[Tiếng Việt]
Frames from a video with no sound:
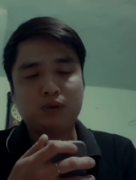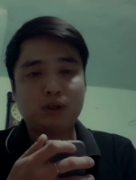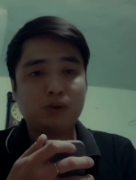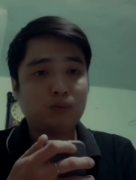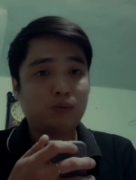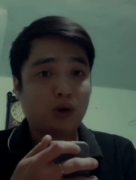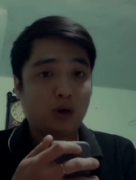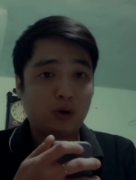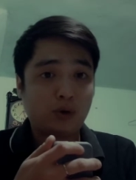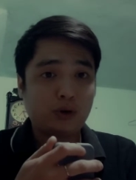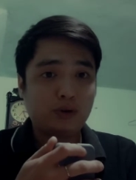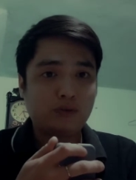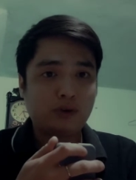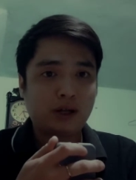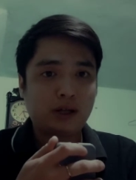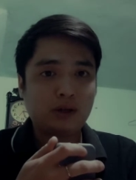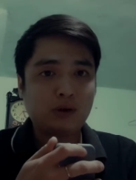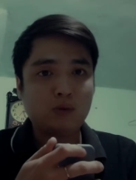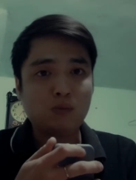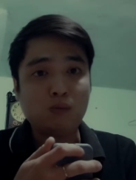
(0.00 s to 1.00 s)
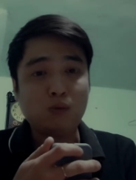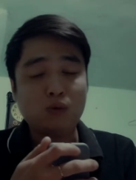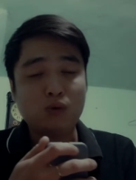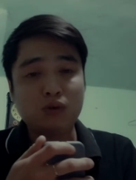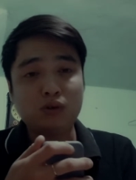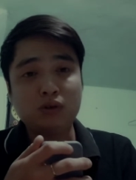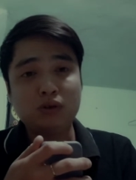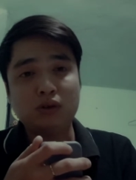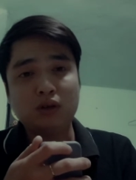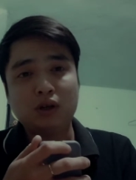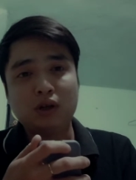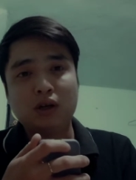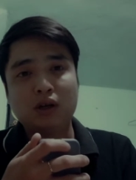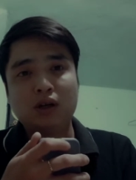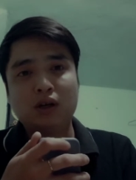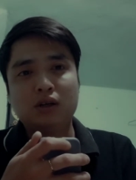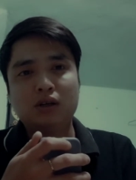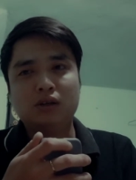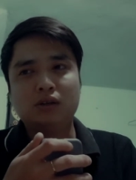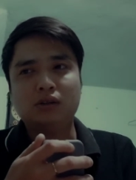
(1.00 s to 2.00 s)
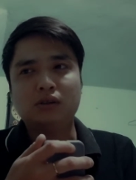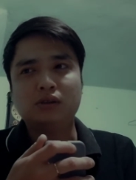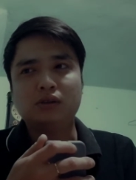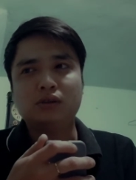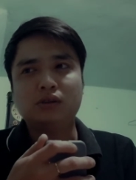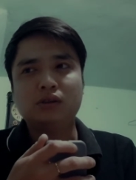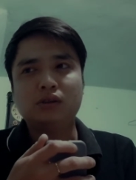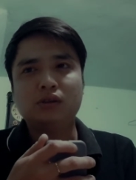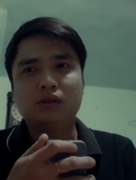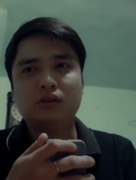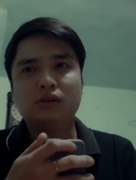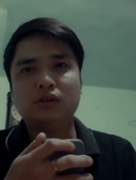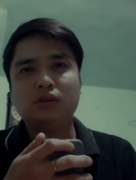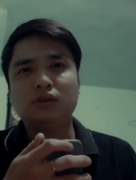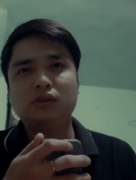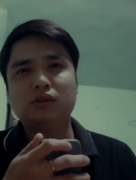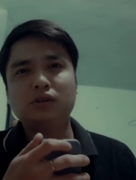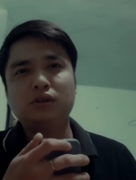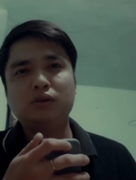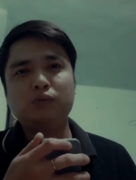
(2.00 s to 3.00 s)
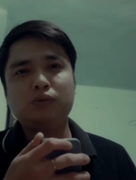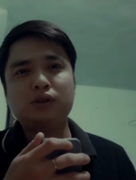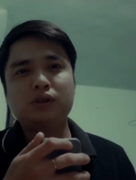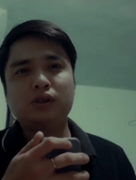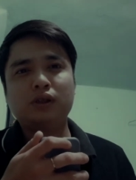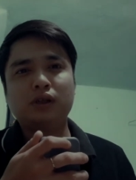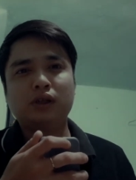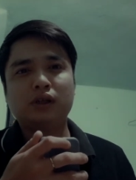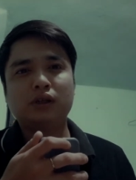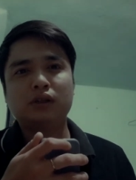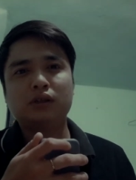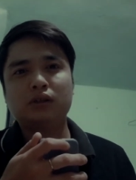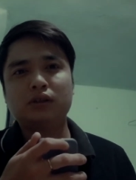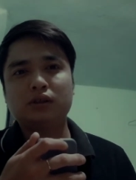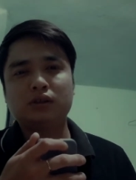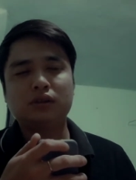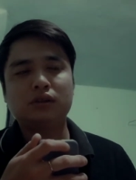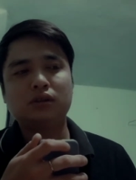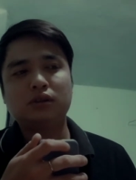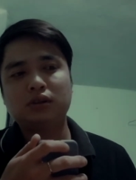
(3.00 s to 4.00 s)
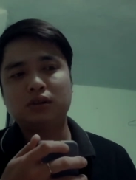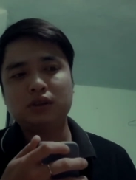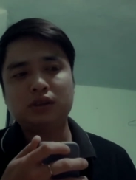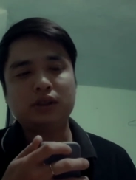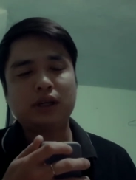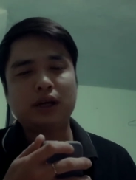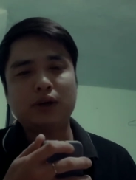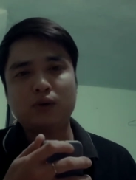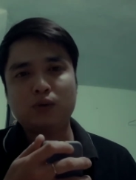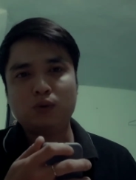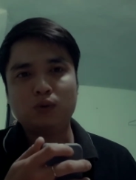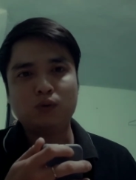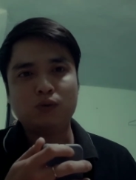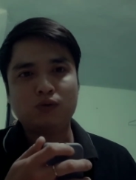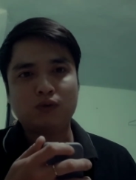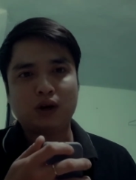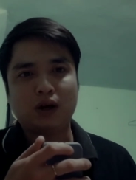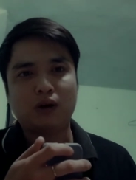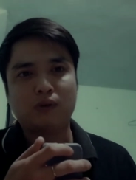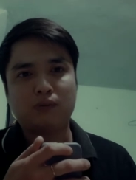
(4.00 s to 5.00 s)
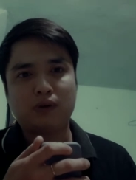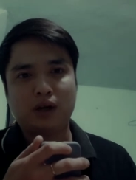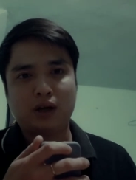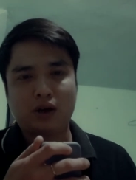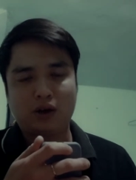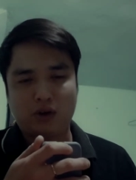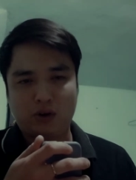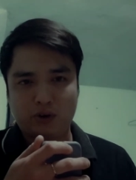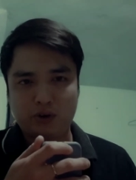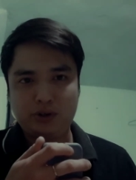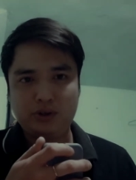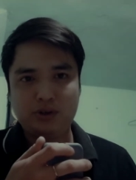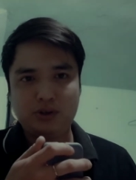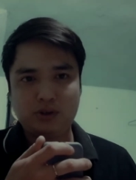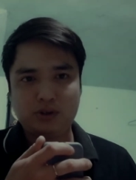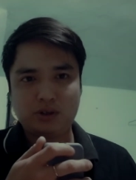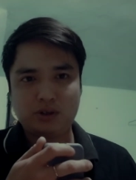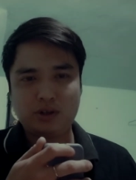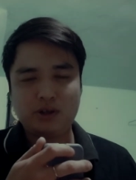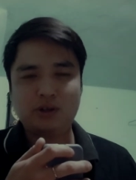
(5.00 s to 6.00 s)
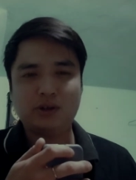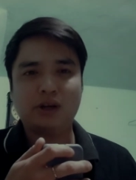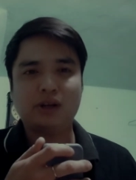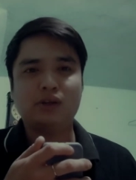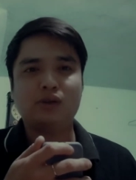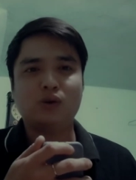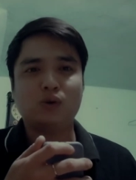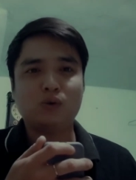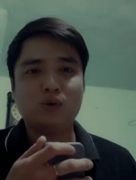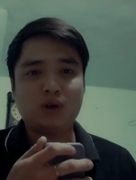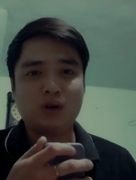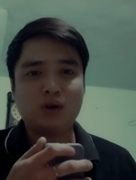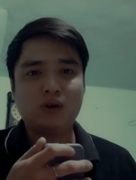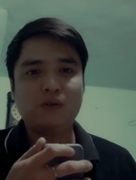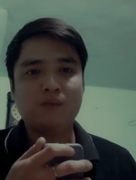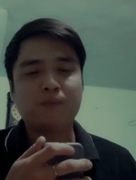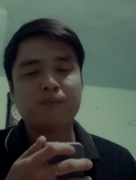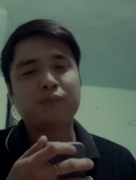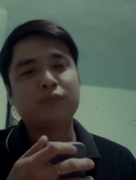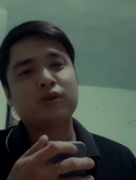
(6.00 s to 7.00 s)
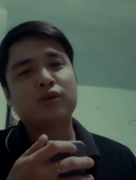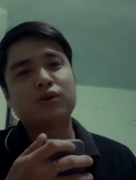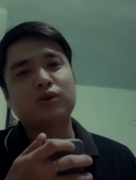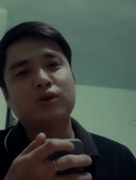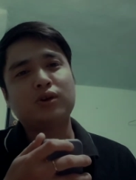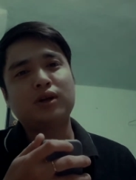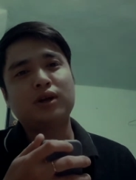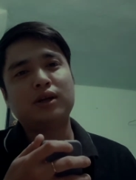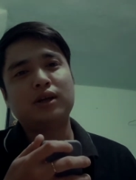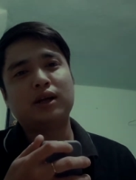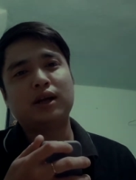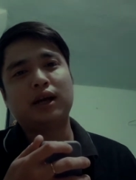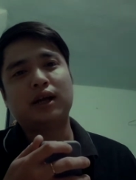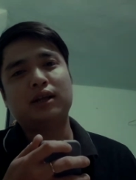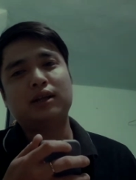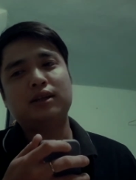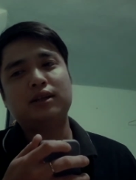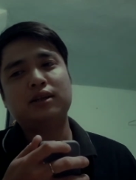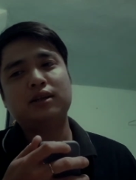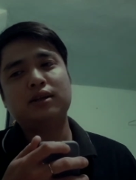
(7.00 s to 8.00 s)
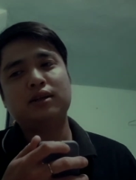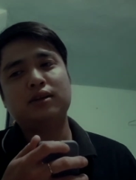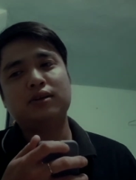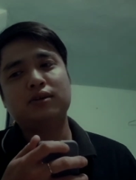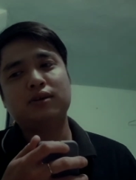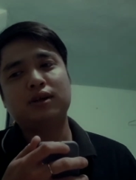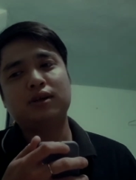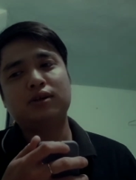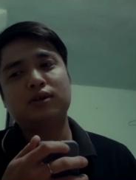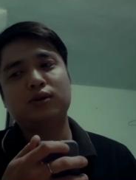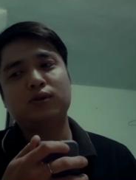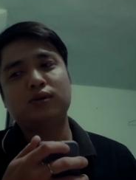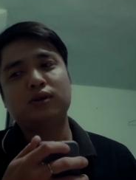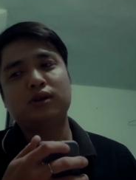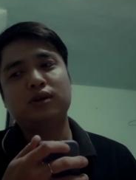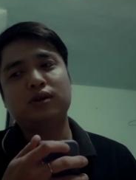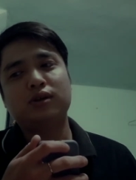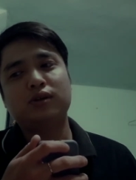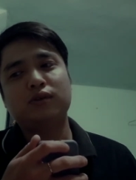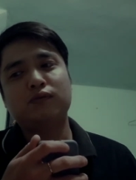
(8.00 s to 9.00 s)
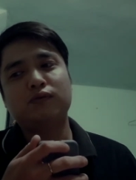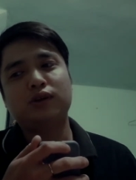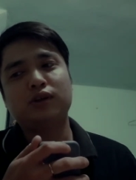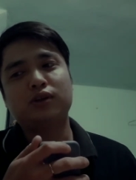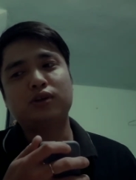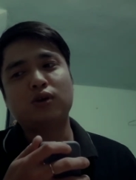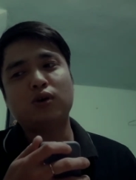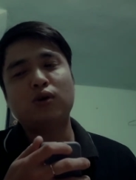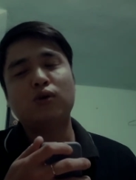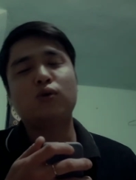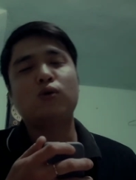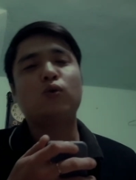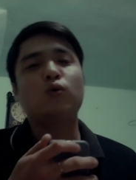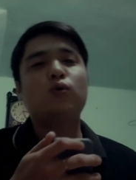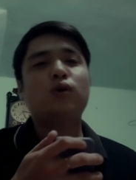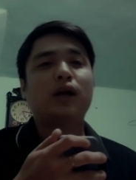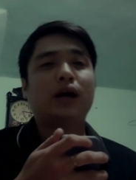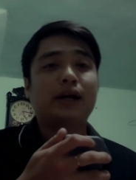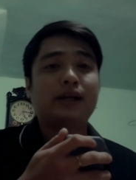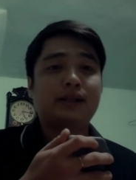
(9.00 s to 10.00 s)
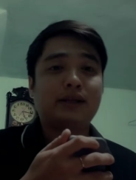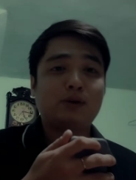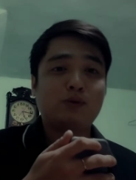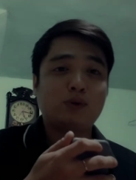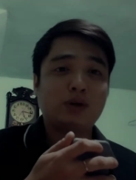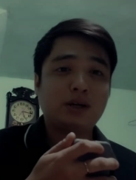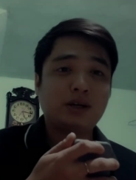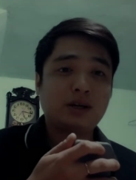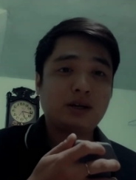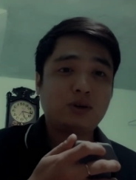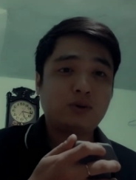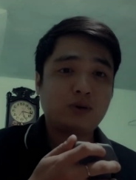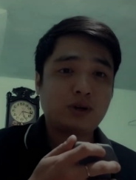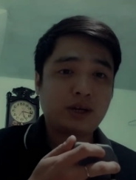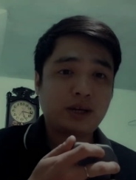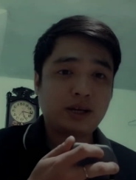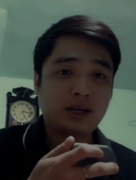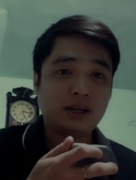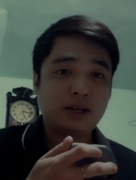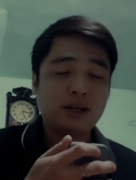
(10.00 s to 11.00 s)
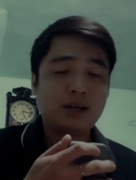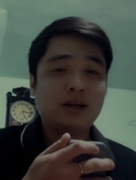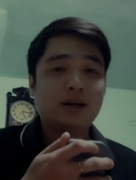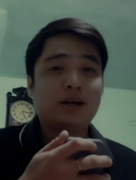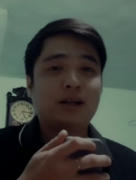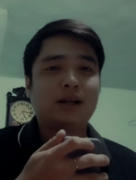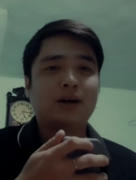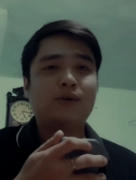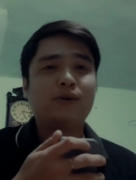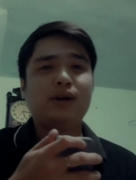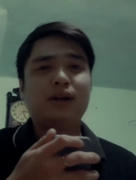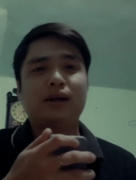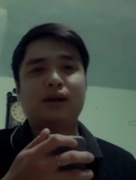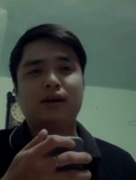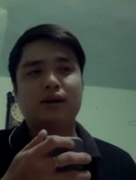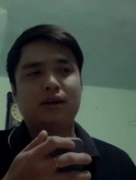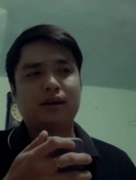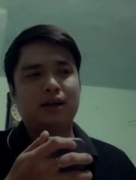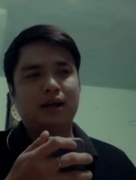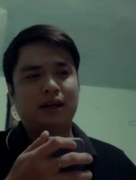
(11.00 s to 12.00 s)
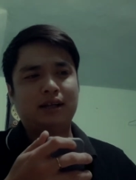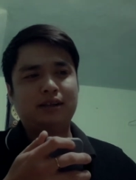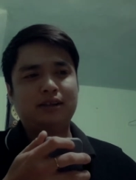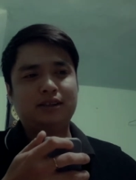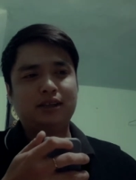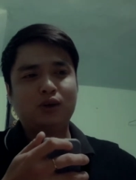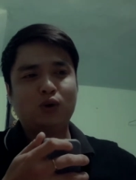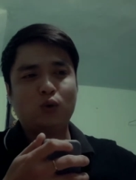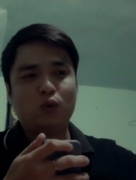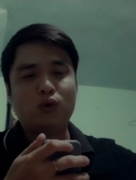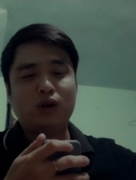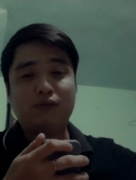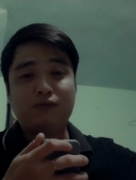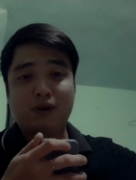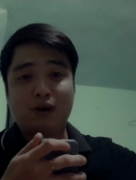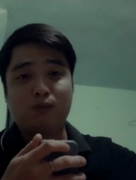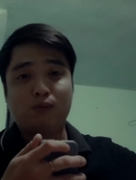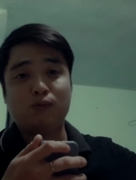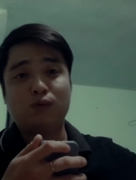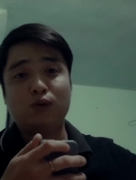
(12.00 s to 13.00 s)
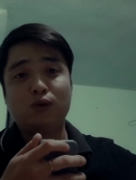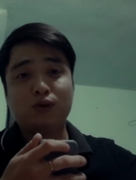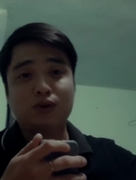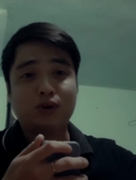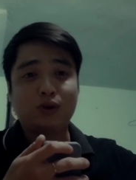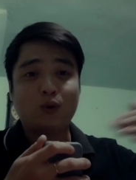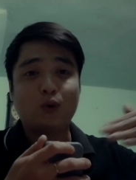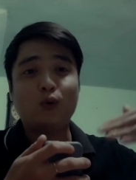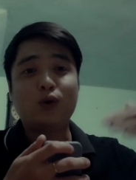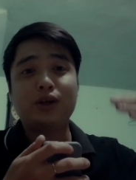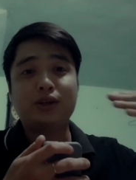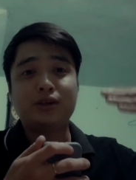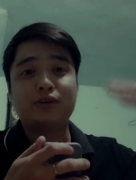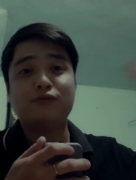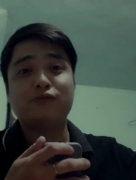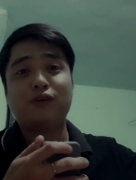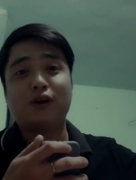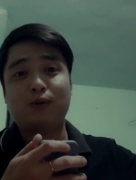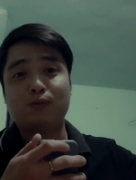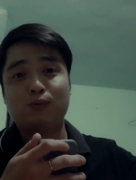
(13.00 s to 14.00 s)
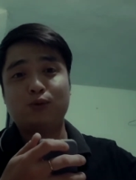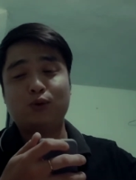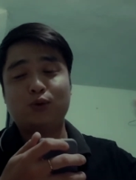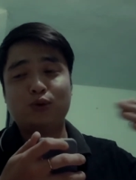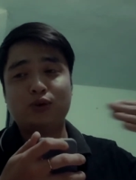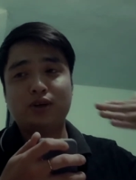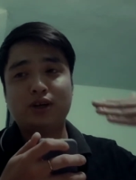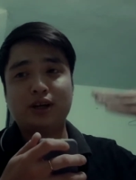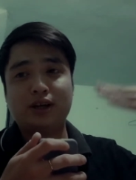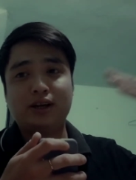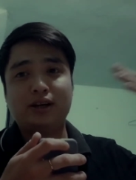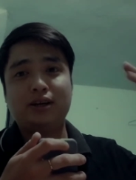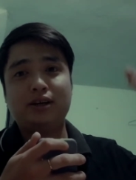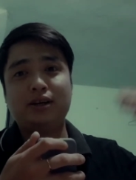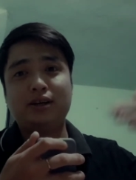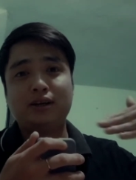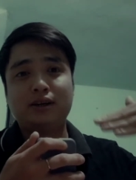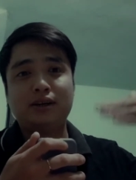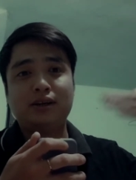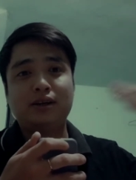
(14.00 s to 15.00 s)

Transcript: xong rồi và ảnh cũng muốn uh, giống như là đi theo và học hỏi cái người anh chủ đó cho nên là ảnh được anh chủ tin tưởng và cho ngủ lại tại quán karaoke là có nghĩa là ảnh sẽ ngủ lại phòng luôn ngủ lại trên phòng luôn để